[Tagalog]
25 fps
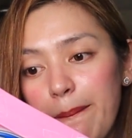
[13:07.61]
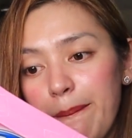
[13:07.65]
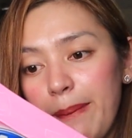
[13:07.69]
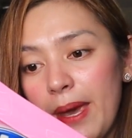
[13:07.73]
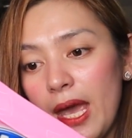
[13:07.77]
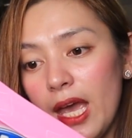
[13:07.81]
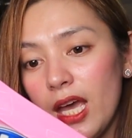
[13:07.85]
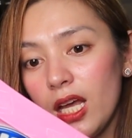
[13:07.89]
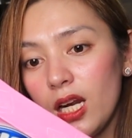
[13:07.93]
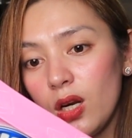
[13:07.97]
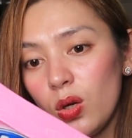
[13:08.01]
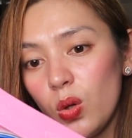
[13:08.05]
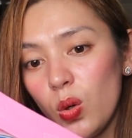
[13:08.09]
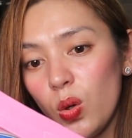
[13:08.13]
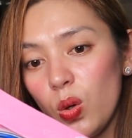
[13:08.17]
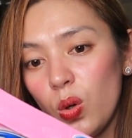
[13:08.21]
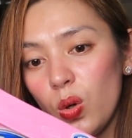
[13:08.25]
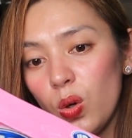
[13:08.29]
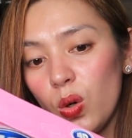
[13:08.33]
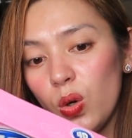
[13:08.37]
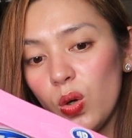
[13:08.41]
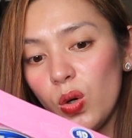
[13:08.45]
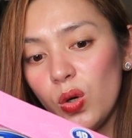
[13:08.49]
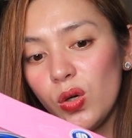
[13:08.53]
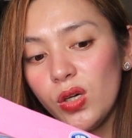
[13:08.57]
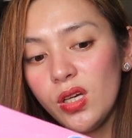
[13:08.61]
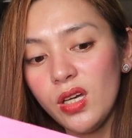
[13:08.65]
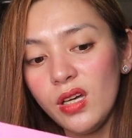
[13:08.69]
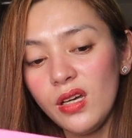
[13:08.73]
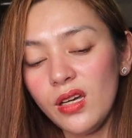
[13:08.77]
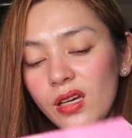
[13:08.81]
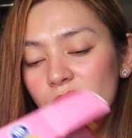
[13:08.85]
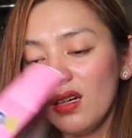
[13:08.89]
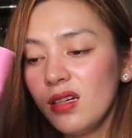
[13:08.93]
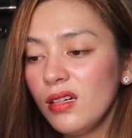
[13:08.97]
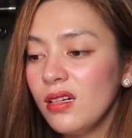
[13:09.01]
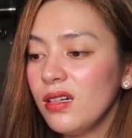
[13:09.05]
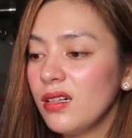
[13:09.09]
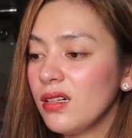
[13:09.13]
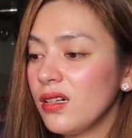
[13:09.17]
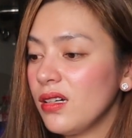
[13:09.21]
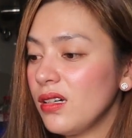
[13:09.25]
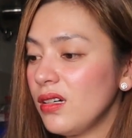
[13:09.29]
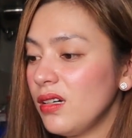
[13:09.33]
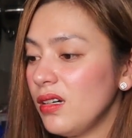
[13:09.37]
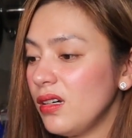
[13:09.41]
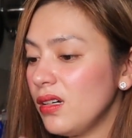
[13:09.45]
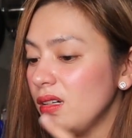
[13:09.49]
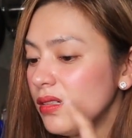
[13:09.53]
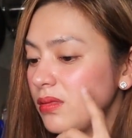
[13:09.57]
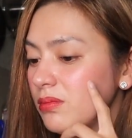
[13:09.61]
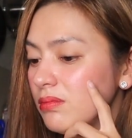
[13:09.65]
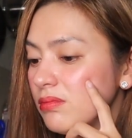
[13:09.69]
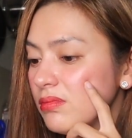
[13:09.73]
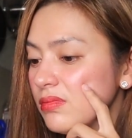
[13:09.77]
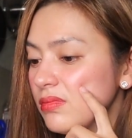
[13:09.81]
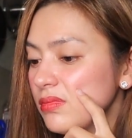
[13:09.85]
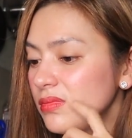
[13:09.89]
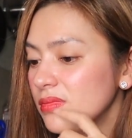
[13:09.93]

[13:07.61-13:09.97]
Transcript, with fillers: Pero, um,